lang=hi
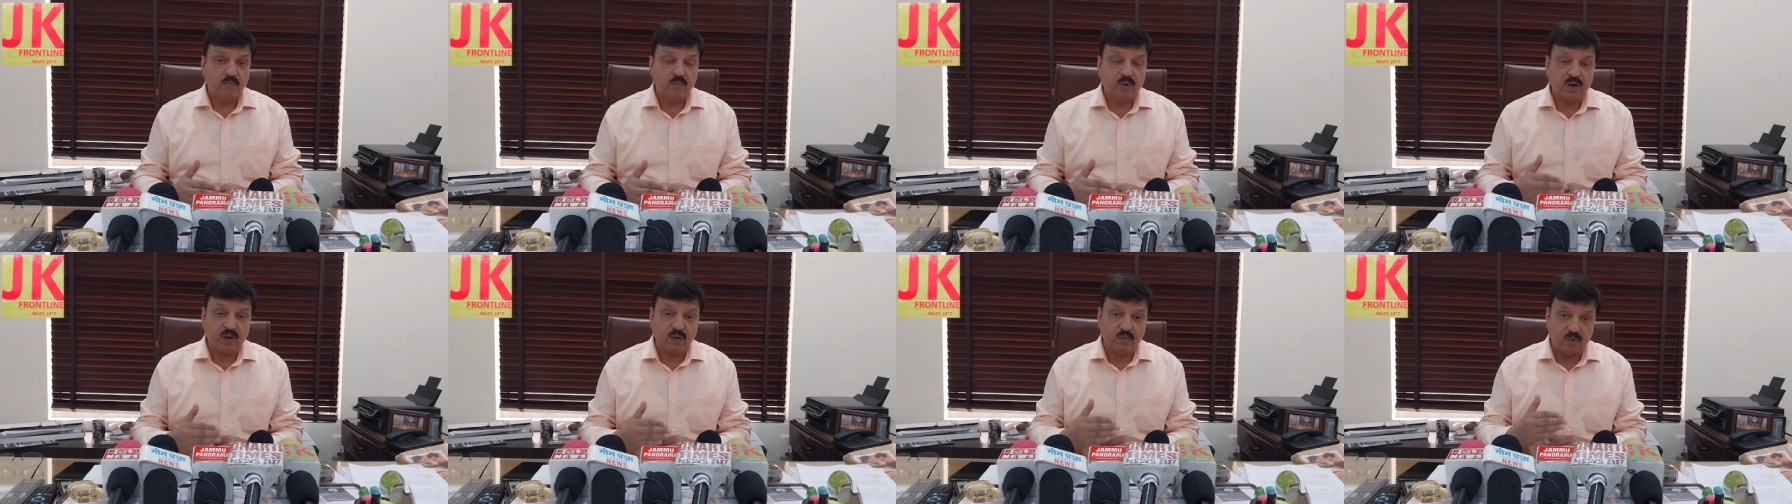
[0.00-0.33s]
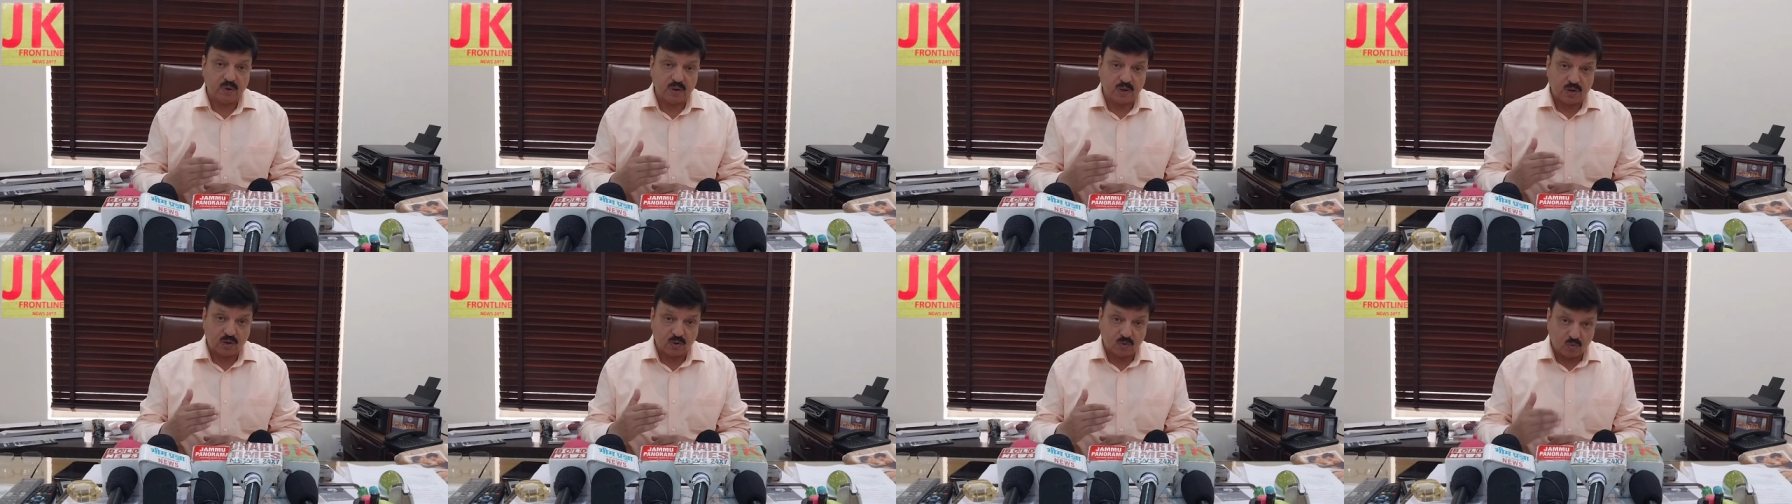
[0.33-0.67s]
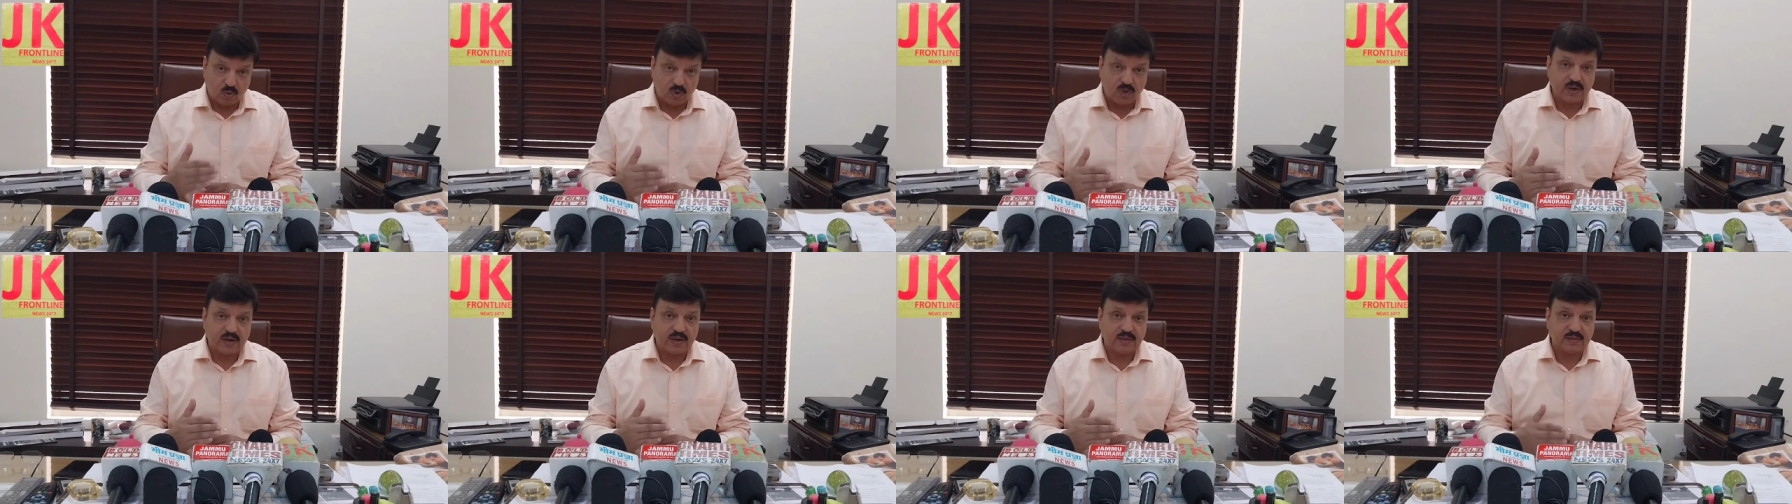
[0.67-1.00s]
बड़ा बड़ा
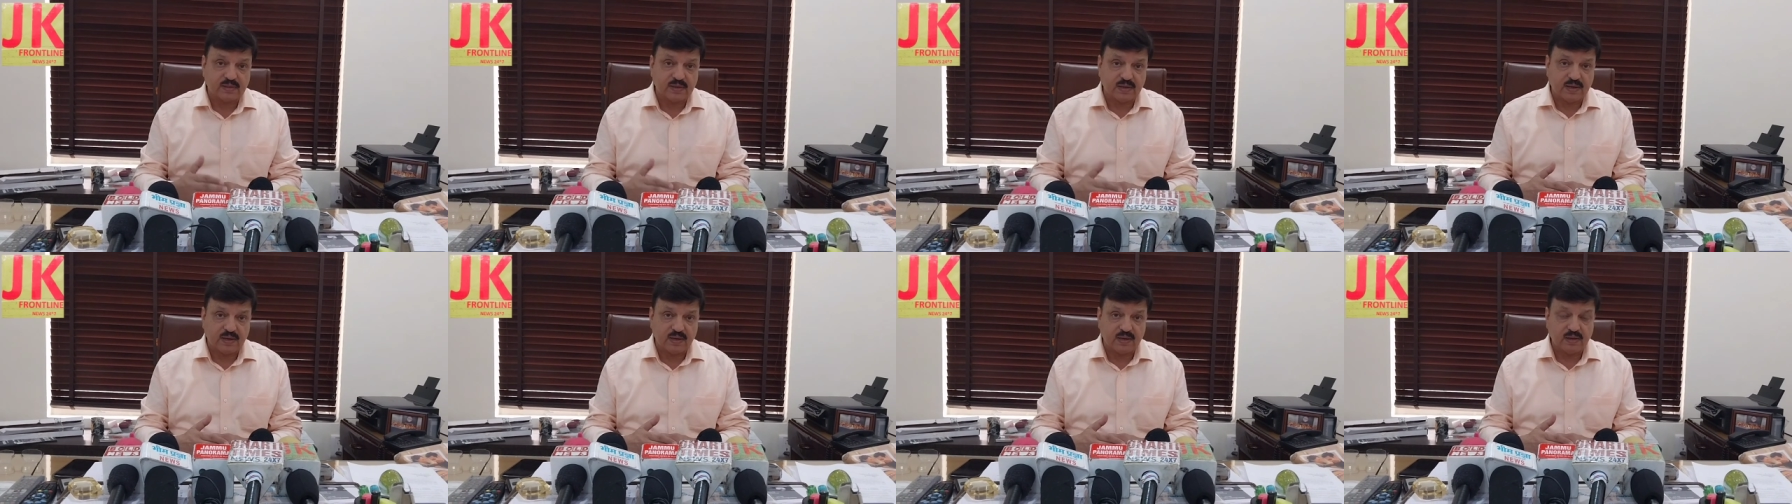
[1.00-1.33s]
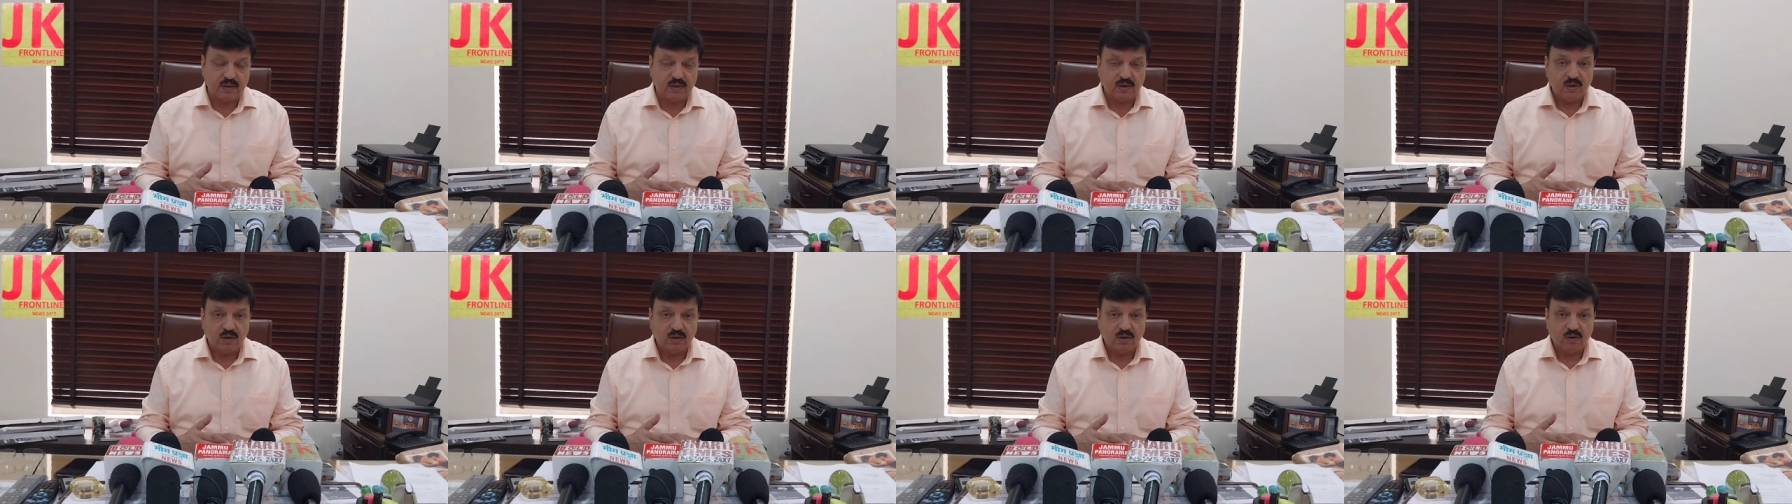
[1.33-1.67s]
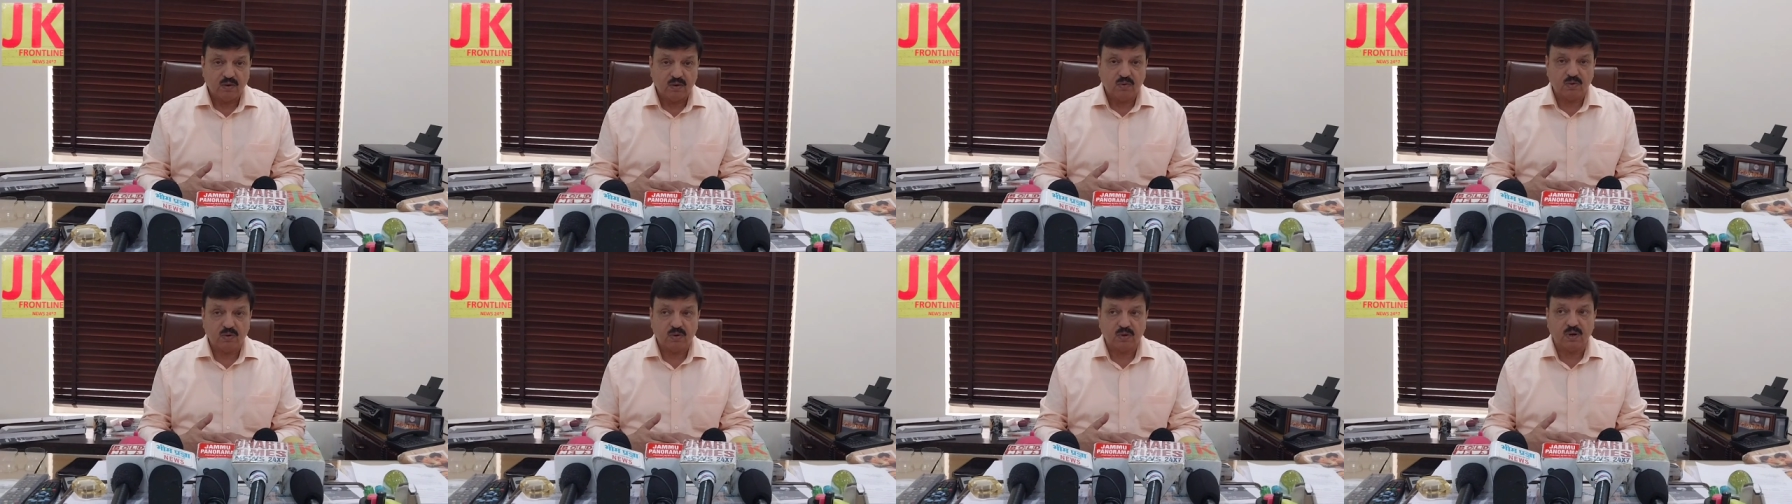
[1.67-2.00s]
रोल रहता है
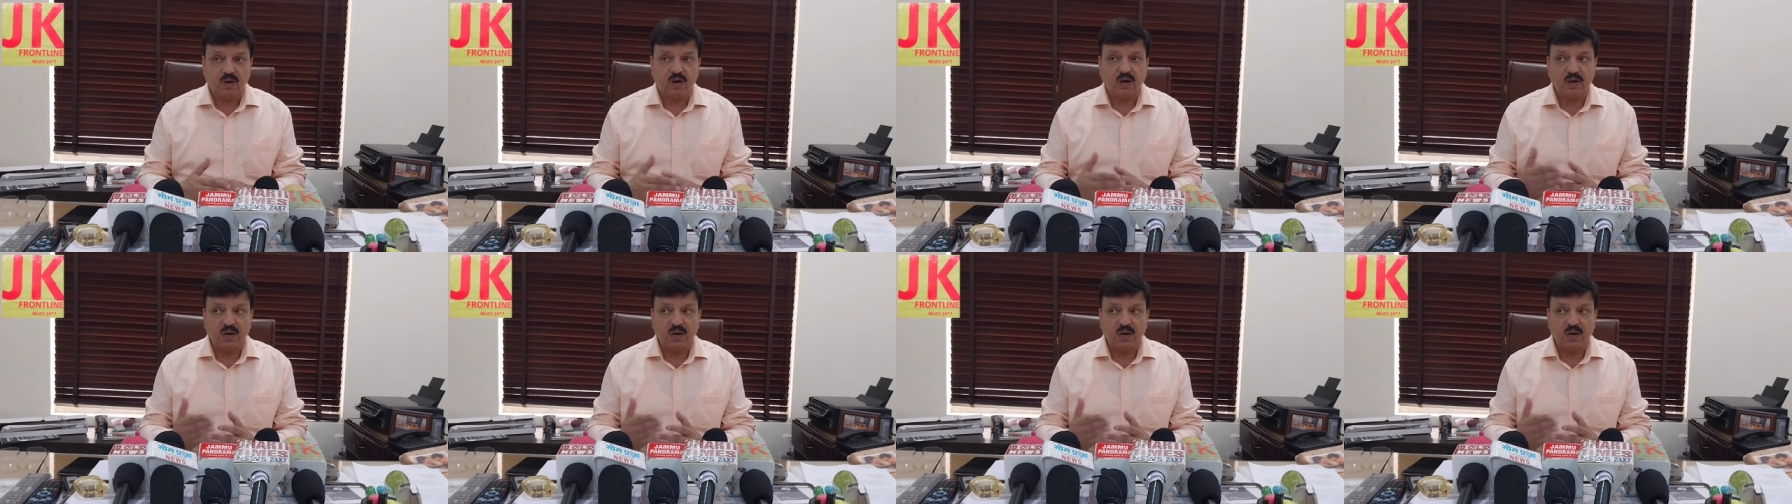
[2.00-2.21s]
और